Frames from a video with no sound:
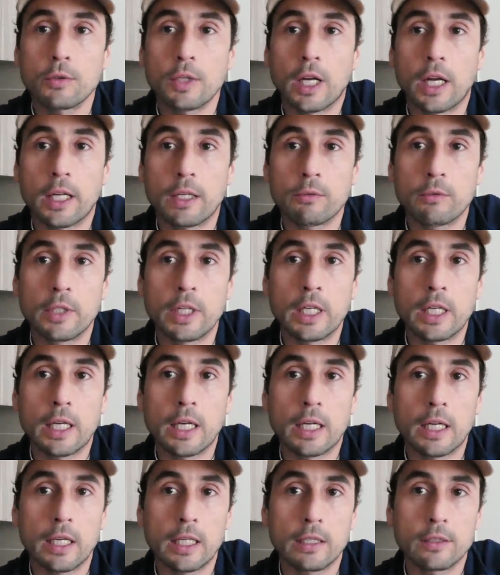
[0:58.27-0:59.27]
voy a dejar un link
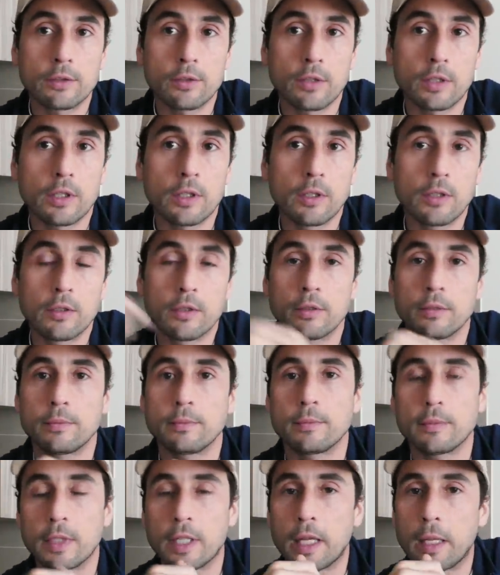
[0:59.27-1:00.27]
acá al sorteo
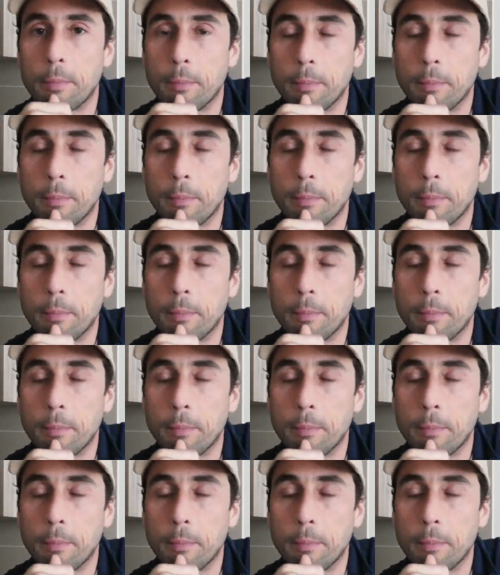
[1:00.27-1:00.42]
en